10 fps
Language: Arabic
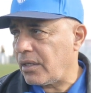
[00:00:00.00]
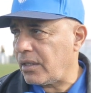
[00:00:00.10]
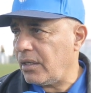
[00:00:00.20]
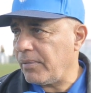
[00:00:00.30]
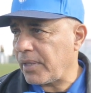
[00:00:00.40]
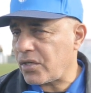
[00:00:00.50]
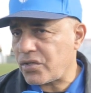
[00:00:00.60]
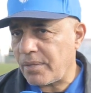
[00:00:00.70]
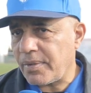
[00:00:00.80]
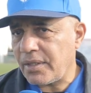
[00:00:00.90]
آه، الا ما
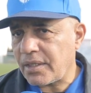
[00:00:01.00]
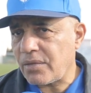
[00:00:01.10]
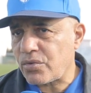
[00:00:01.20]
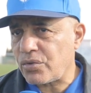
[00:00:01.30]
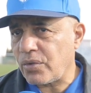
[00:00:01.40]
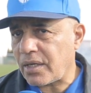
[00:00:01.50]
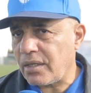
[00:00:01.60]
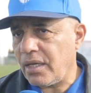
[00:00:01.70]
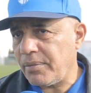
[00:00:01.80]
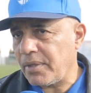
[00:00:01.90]
كانش دابا حنا كنوجدوا
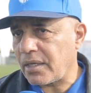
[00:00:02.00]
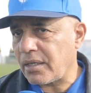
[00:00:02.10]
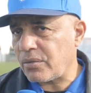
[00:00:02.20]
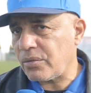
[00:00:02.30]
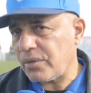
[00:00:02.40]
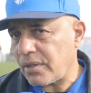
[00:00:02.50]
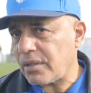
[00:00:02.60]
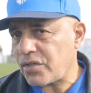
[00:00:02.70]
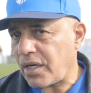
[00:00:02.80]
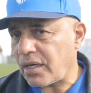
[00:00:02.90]
لاعبين اخرون
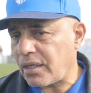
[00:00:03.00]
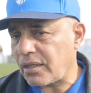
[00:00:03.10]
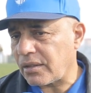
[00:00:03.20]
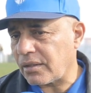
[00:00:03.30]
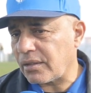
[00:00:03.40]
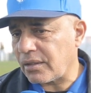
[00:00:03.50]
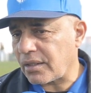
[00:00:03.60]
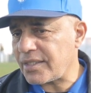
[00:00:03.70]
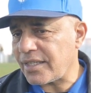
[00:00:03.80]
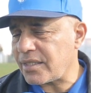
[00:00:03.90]
آه، ان شاء الله
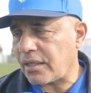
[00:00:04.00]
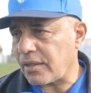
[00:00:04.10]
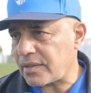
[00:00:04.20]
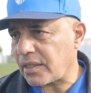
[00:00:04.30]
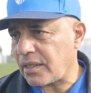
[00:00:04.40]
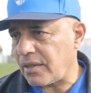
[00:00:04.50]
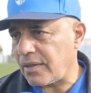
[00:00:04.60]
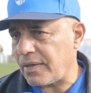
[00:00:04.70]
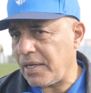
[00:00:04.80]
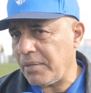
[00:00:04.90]
آه، خصنا الثقه الثقه
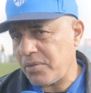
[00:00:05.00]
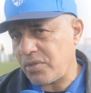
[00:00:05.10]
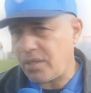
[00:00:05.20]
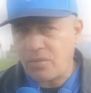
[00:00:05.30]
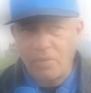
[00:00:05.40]
اللاعبين ان شاء الله